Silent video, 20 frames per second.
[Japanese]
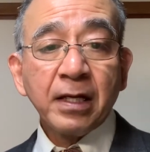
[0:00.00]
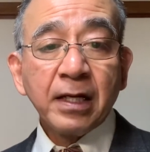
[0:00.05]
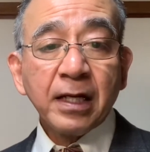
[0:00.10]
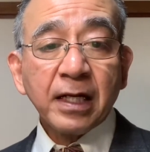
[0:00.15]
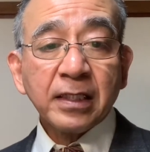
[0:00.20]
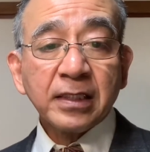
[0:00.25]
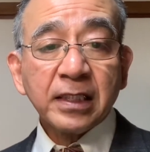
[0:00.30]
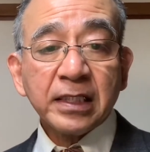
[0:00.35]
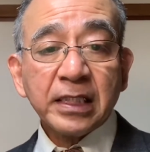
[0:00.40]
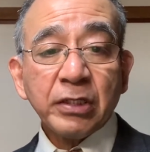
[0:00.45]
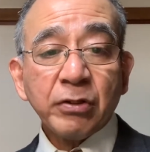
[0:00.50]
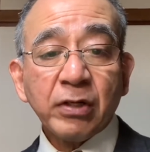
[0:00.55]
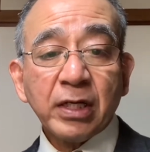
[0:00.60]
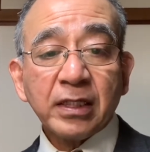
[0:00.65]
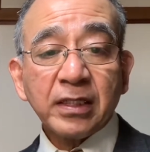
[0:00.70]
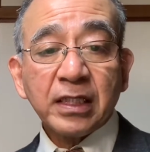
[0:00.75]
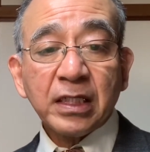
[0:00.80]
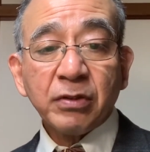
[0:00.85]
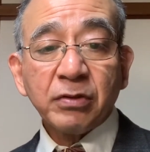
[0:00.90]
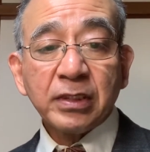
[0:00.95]
畑を買っ
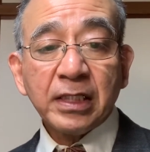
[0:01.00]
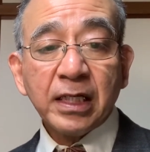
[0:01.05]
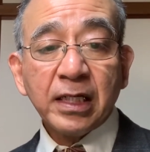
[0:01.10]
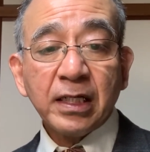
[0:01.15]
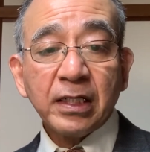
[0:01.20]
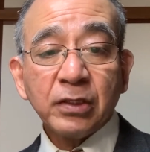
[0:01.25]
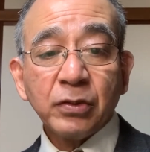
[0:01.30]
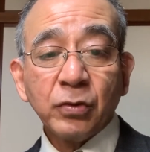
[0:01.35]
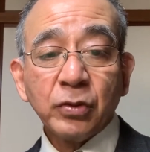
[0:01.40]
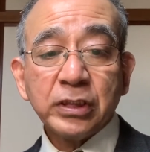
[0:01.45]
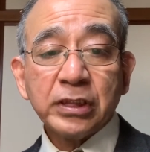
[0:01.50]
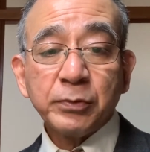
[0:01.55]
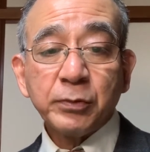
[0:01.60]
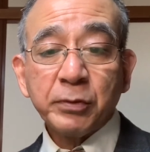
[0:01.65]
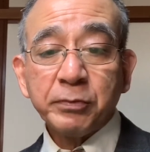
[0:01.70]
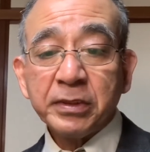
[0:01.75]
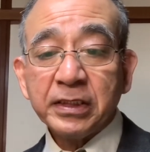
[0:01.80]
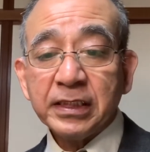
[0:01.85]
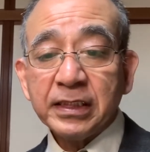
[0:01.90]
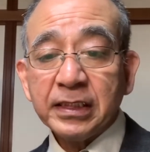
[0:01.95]
たので、どうしても
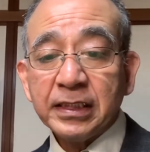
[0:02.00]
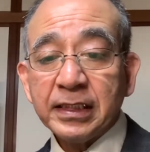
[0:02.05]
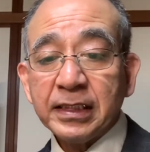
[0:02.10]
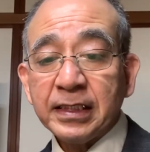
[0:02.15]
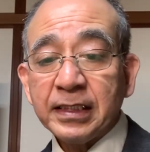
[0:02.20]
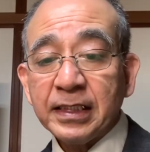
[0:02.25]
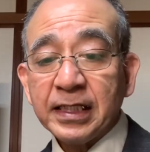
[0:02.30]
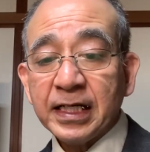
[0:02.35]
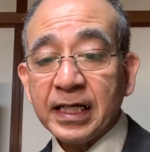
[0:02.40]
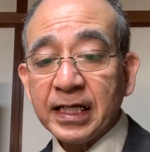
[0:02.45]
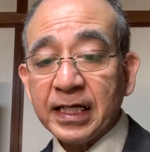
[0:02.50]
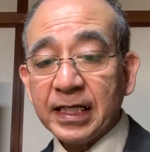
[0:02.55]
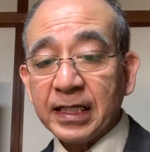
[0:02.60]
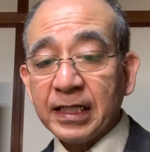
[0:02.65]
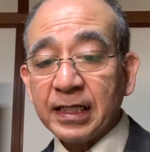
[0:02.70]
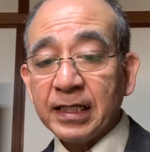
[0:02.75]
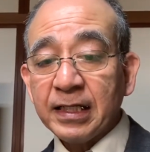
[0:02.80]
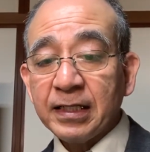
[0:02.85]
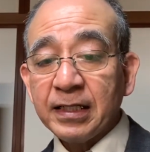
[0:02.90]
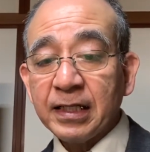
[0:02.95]
見に出か
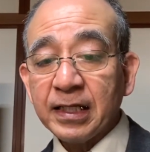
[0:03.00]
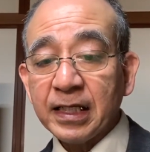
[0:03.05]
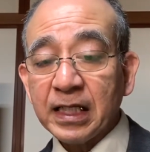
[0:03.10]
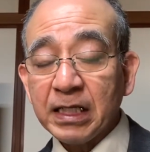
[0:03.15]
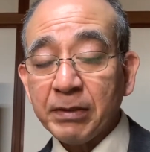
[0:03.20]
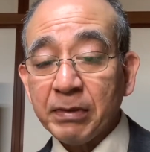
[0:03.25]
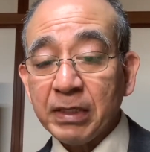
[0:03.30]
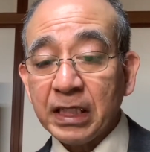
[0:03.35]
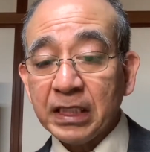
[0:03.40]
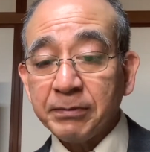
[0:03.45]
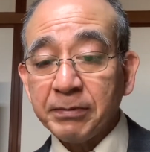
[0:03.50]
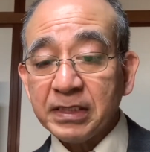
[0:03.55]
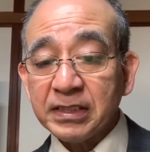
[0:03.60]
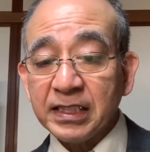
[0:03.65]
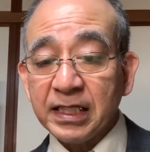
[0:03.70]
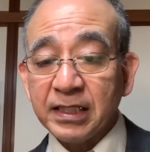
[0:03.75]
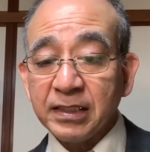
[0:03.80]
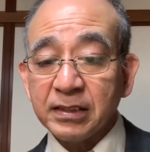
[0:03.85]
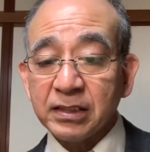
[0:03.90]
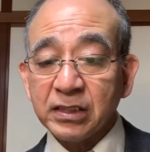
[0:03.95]
けなければなりま
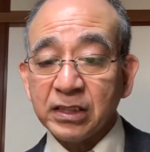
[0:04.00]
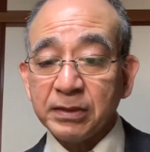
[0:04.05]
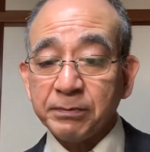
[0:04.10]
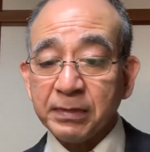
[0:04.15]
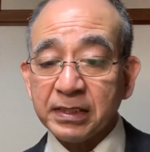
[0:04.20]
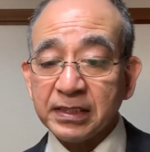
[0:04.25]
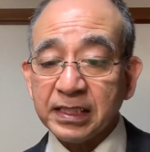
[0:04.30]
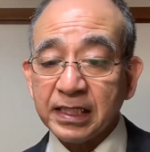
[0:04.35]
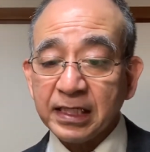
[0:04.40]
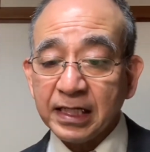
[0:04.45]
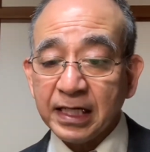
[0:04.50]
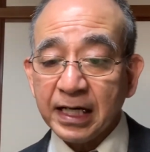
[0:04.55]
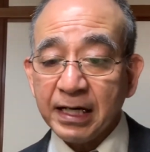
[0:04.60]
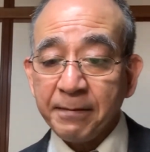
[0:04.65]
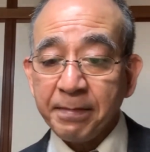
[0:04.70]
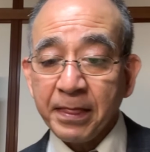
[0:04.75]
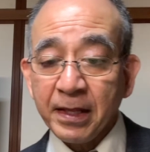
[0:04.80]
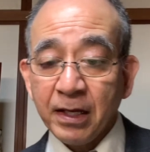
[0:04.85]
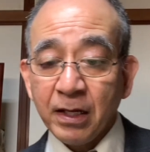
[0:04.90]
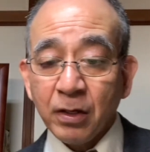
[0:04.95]
せん。すいませんが、
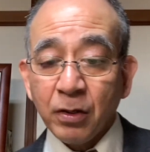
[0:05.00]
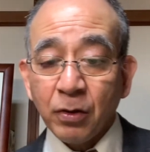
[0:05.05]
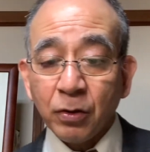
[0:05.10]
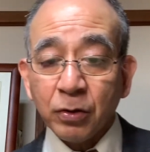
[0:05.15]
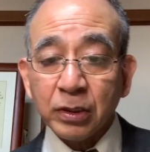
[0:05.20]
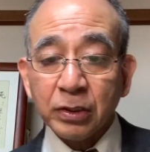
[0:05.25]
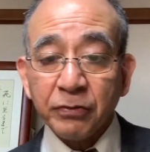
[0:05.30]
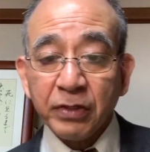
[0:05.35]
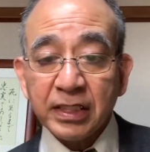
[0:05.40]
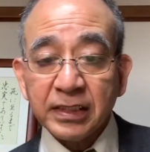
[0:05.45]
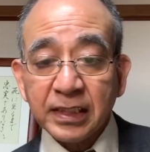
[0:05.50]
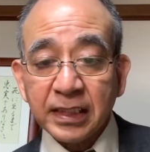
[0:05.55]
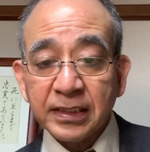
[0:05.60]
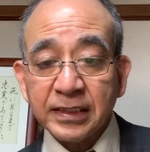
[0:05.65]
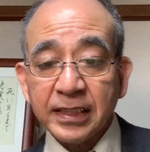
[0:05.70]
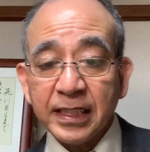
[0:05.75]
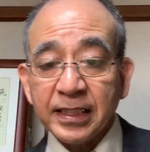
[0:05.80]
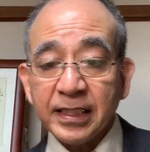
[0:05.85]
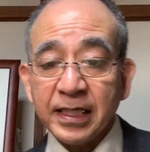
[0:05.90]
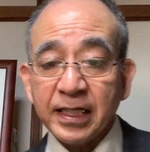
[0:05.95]
お言葉でさせ
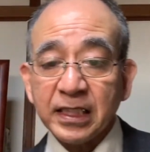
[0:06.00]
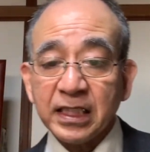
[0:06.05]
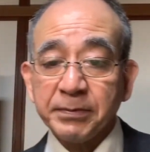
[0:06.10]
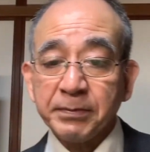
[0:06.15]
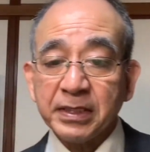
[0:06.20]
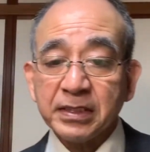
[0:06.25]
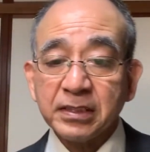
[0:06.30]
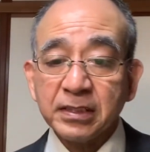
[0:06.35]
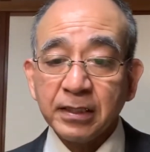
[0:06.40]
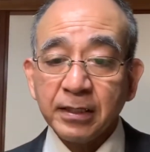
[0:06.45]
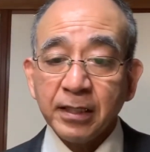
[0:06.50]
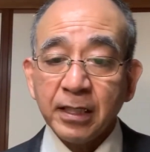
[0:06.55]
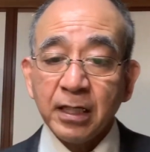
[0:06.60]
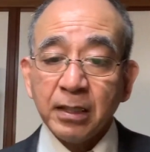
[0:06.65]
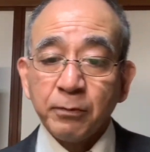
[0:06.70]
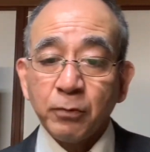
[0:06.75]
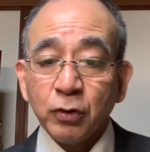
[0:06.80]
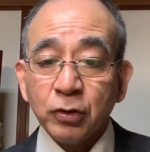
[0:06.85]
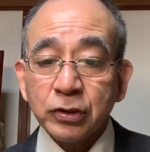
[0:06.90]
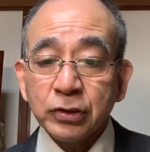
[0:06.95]
ていただきます。
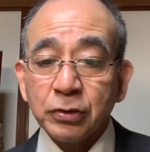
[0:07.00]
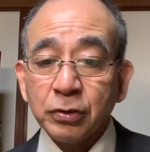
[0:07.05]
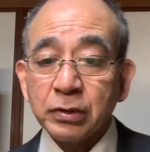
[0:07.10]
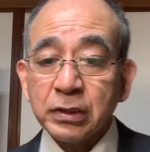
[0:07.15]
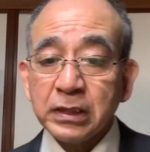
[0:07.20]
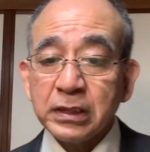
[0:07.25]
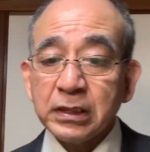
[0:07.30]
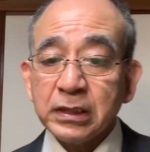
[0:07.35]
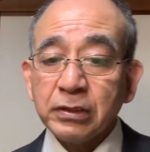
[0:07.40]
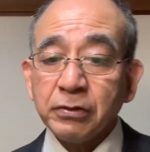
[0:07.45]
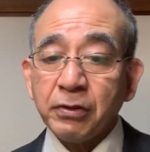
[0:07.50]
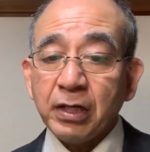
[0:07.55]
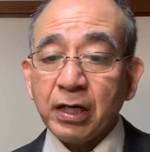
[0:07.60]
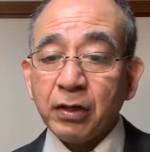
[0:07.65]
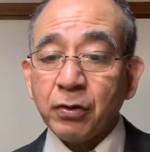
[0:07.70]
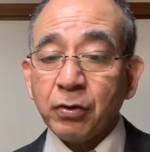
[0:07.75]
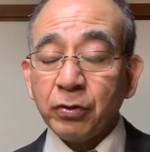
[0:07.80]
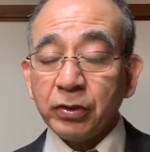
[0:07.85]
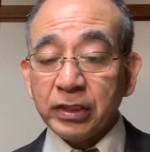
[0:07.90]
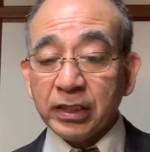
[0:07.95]
もう一人は
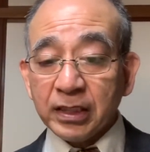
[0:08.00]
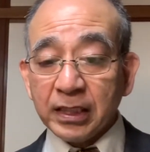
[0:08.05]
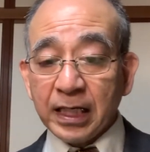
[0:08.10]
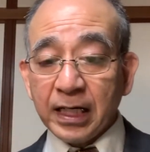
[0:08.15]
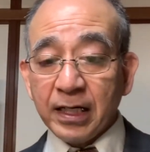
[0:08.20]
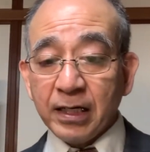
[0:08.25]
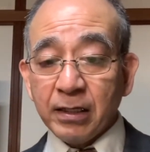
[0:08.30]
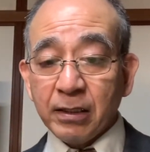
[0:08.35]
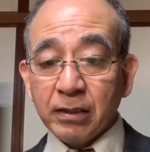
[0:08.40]
こう言った。